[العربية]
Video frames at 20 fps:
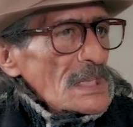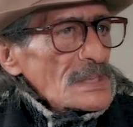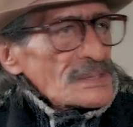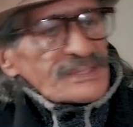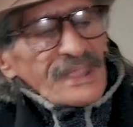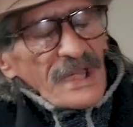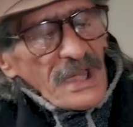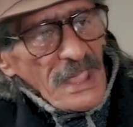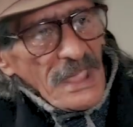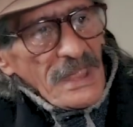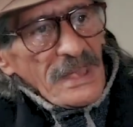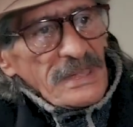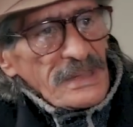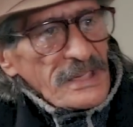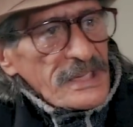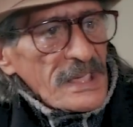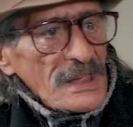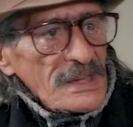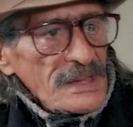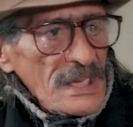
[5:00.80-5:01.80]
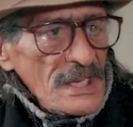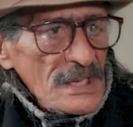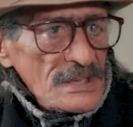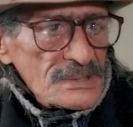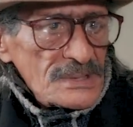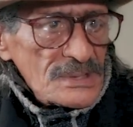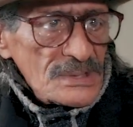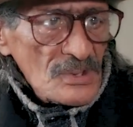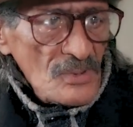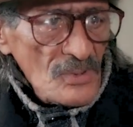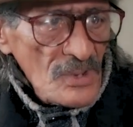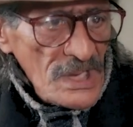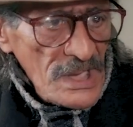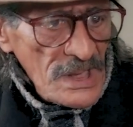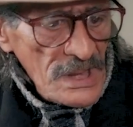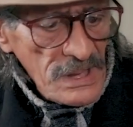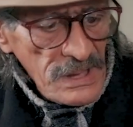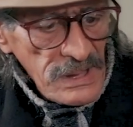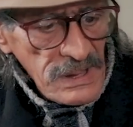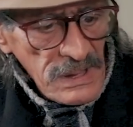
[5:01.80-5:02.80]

نطرح عليك انا هذا السؤال